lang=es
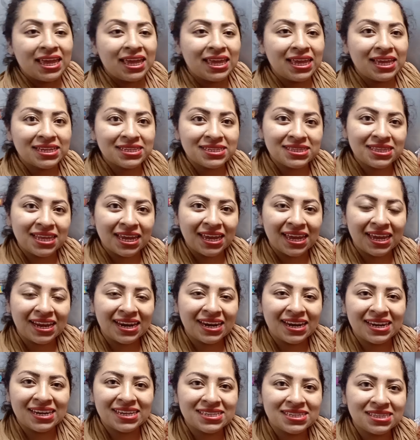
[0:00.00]
Y este que
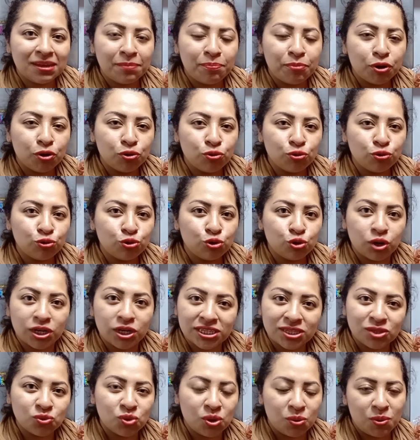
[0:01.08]
creen, este producto
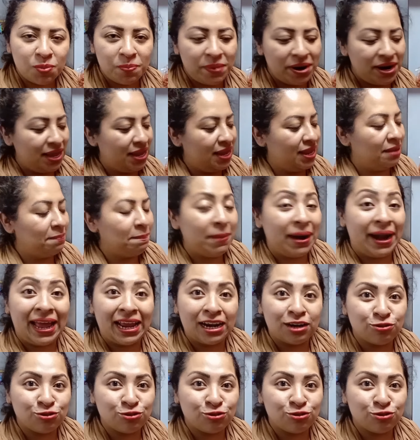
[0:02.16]
es nuevo para,